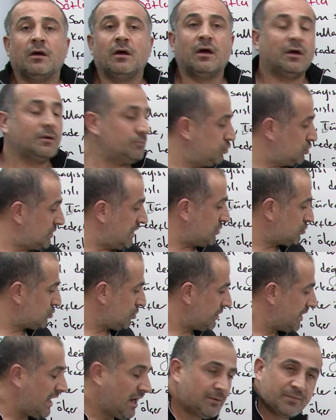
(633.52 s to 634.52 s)
ee, buradan
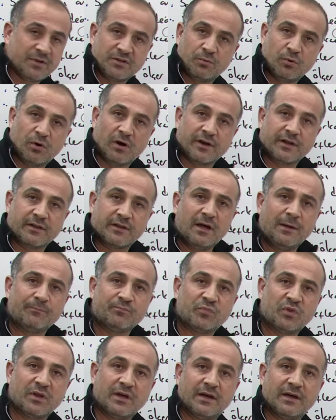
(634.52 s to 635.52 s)
soru gelmedi bu arada.
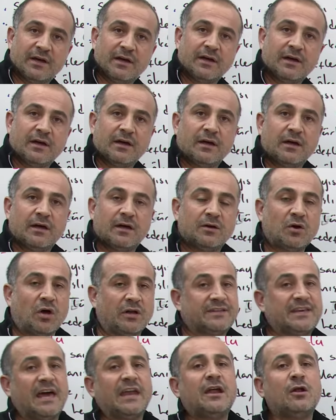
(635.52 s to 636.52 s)
Ee,
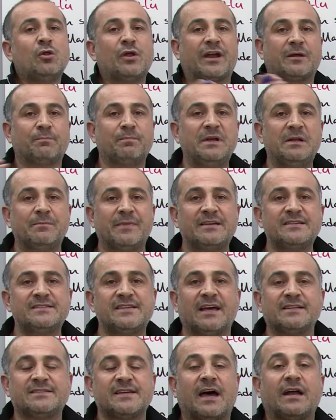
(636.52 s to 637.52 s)
yani genel olarak bilmeniz
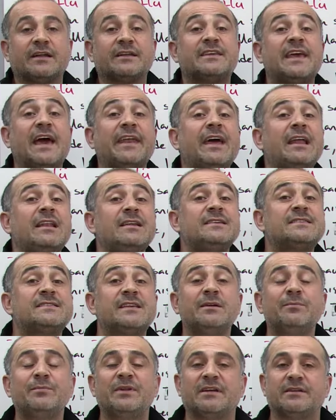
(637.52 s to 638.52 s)
yeterli. Genel
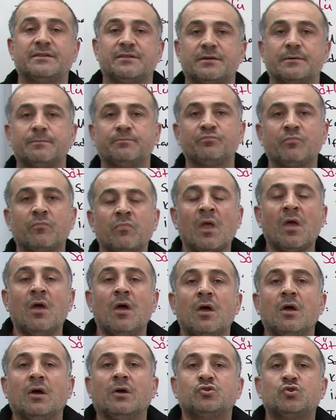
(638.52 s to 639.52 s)
izlenim nedir?
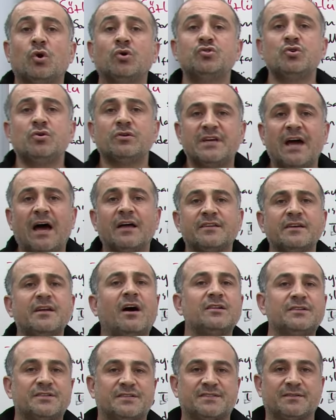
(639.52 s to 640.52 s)
Çocuğun kağıdını
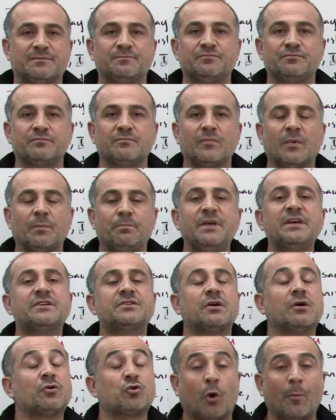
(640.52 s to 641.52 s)
alırsın.
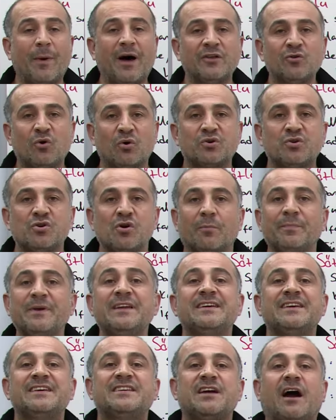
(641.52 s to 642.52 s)
Bir roman okuyor,
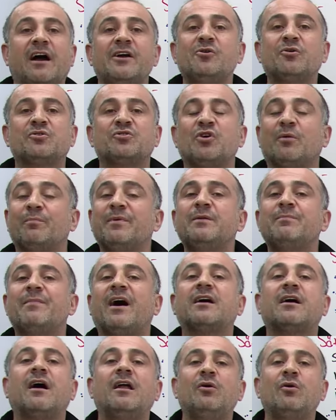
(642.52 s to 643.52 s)
bir hikaye okuyor, bir
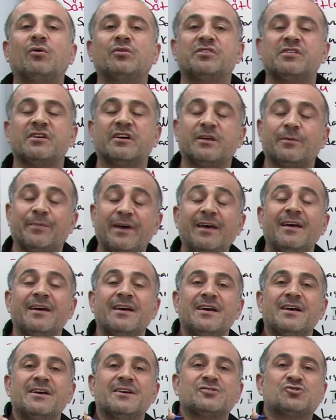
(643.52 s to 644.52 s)
makale okuyor gibi
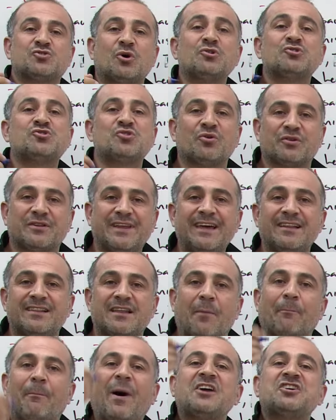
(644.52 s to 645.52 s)
soru soru değil
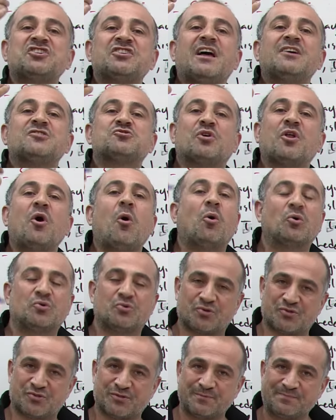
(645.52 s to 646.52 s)
de baştan sona
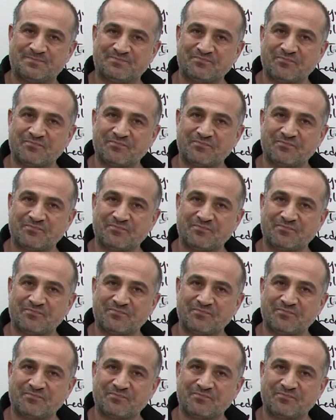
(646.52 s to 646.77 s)
okursun.